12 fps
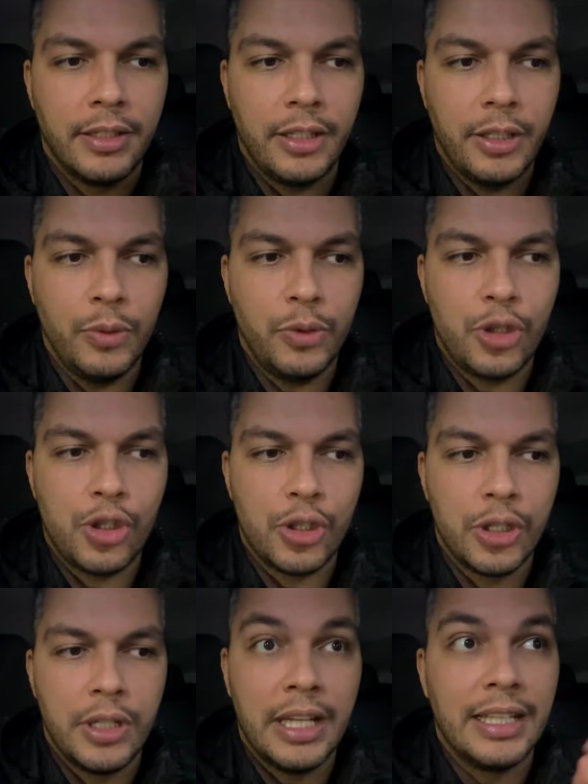E
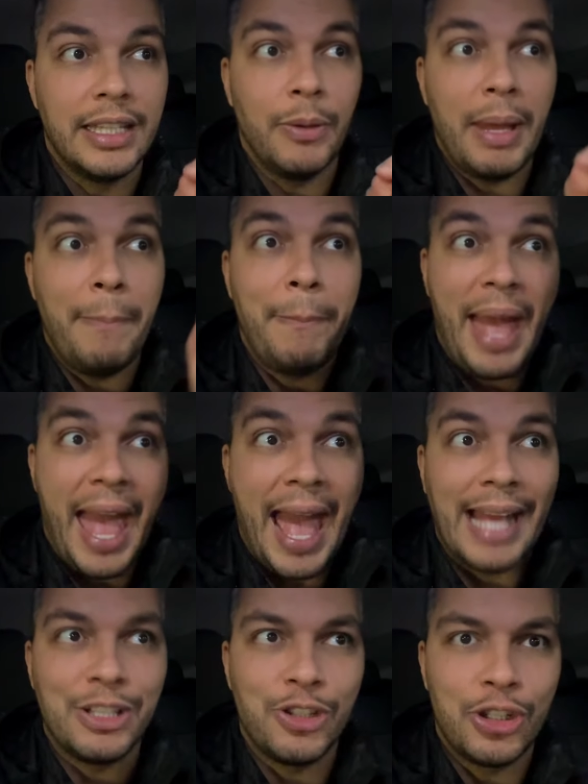Não é
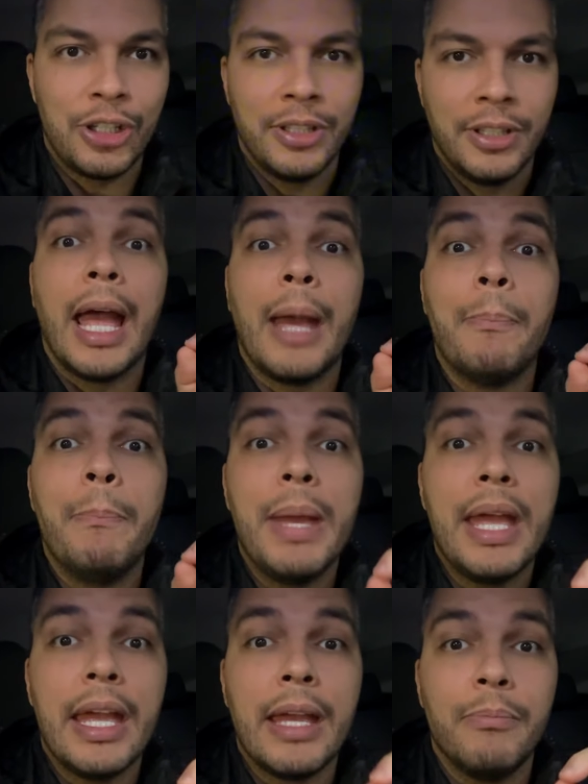bat, é
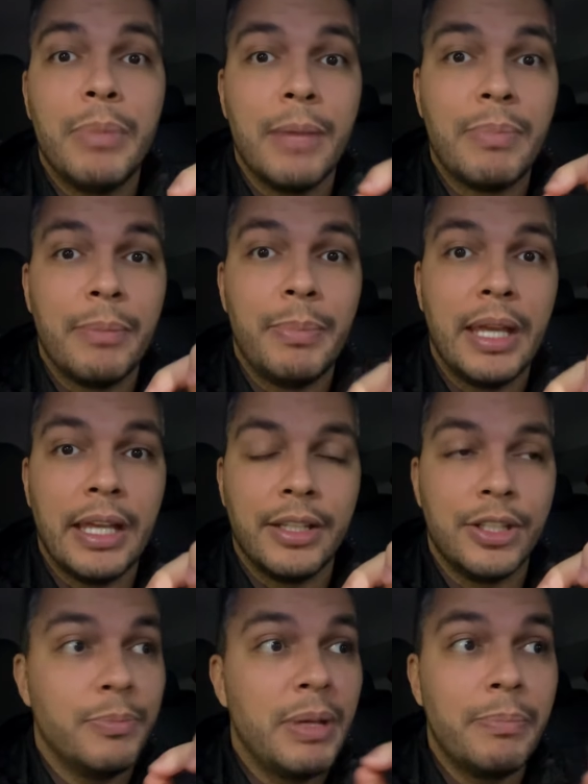B, B, B, B.
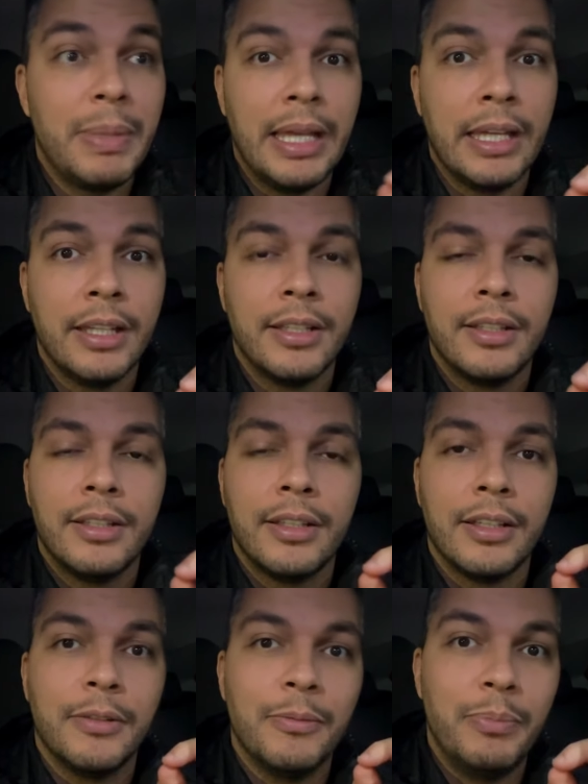de bebê.
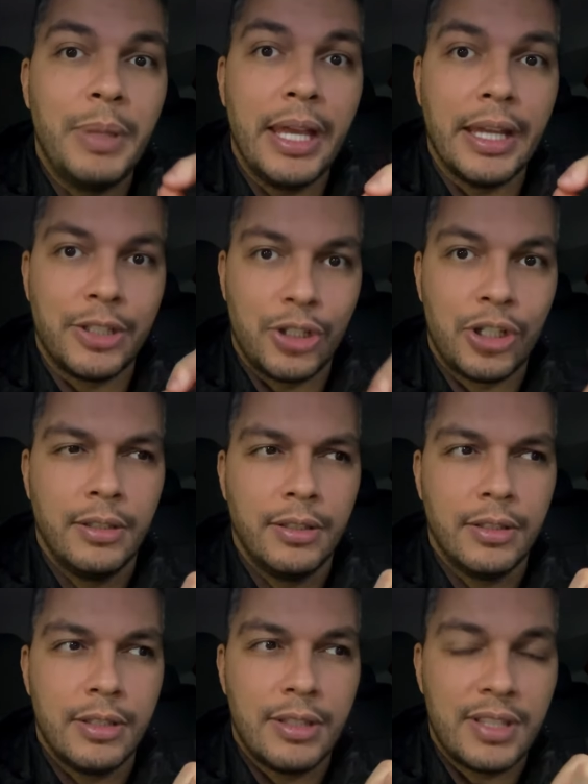Bitch.
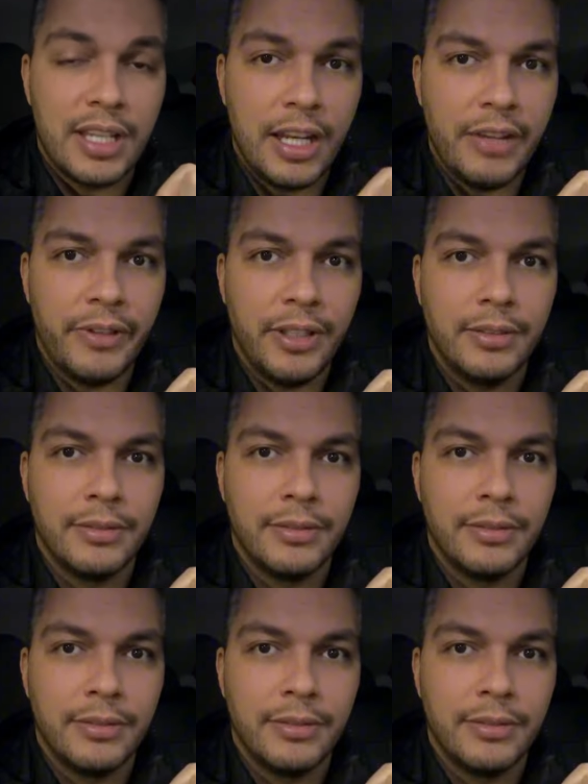Son of a.